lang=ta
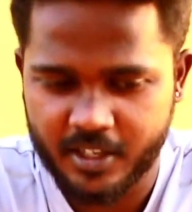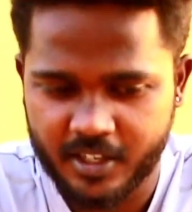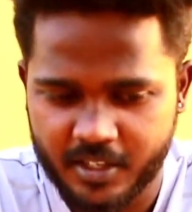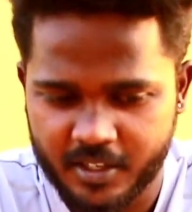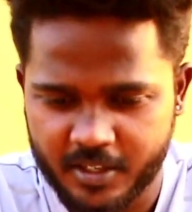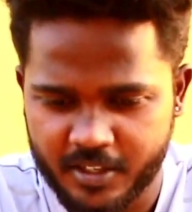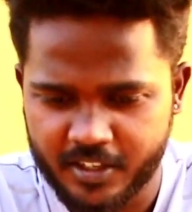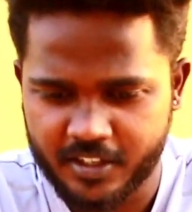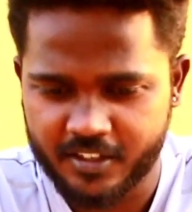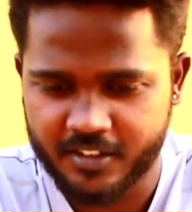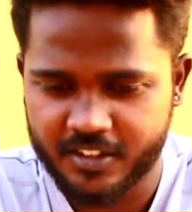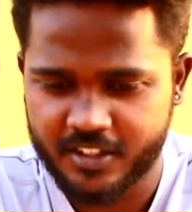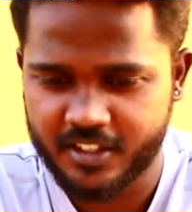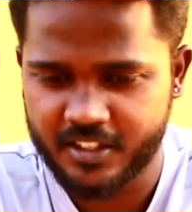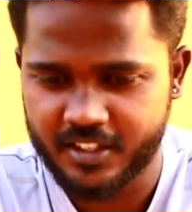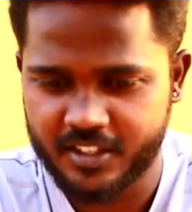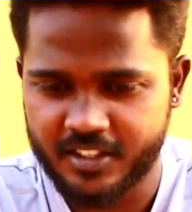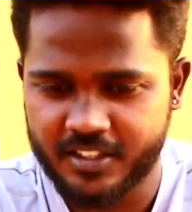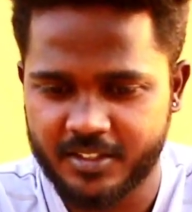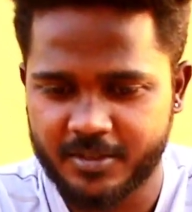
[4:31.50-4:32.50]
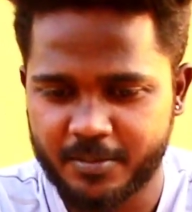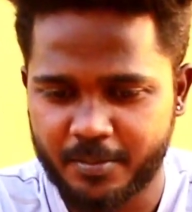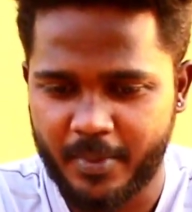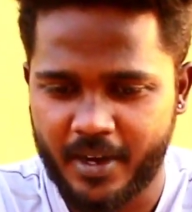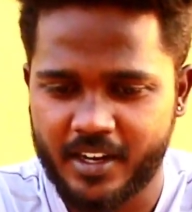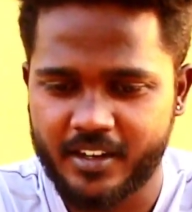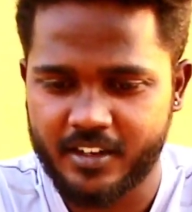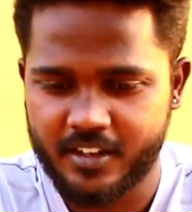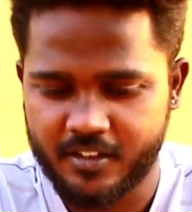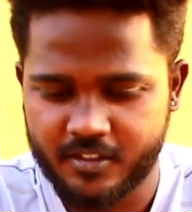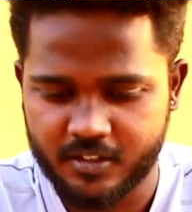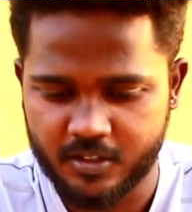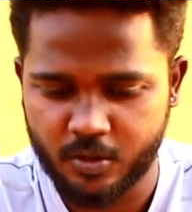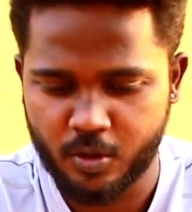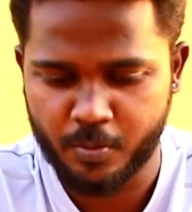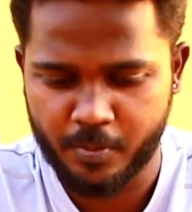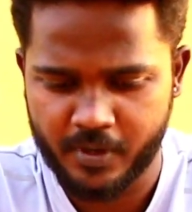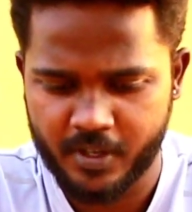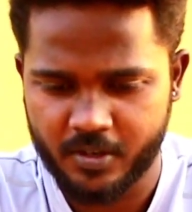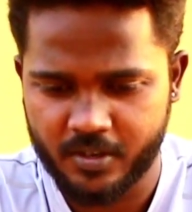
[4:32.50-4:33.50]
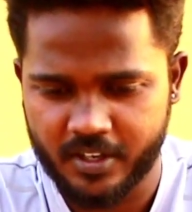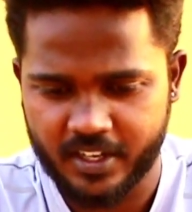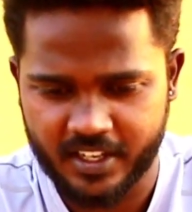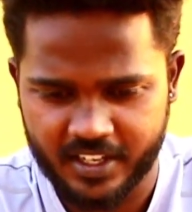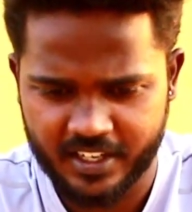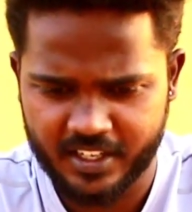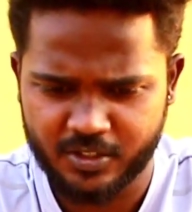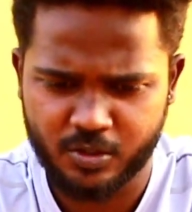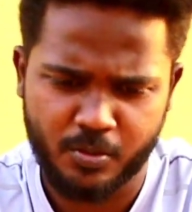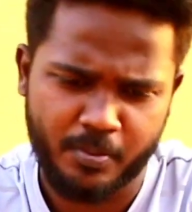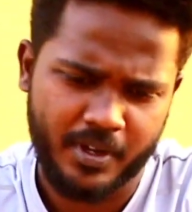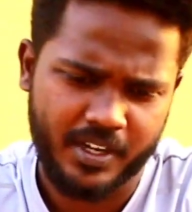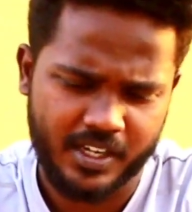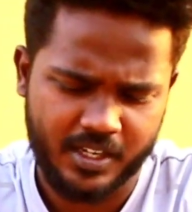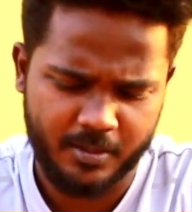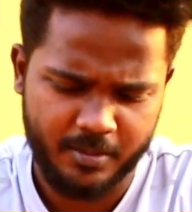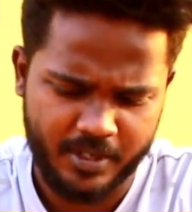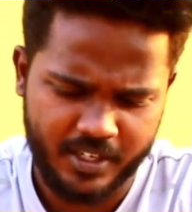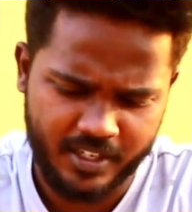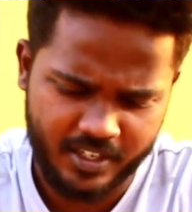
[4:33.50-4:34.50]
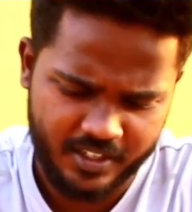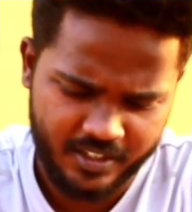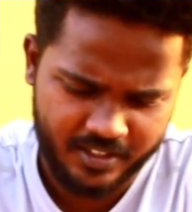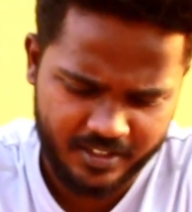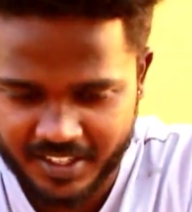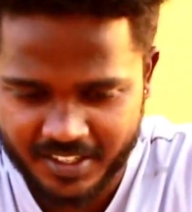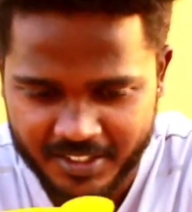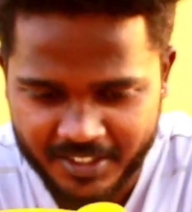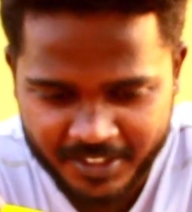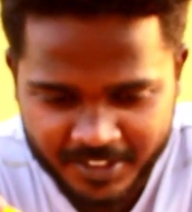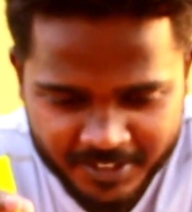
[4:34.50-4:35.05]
அப்படி வந்து மேலெலாம் வந்து கொப்பளிக்கும்னு நினைக்கிறேன் ஸோ பார்க்கலாம் எப்படி இருக்குன்னாக்கா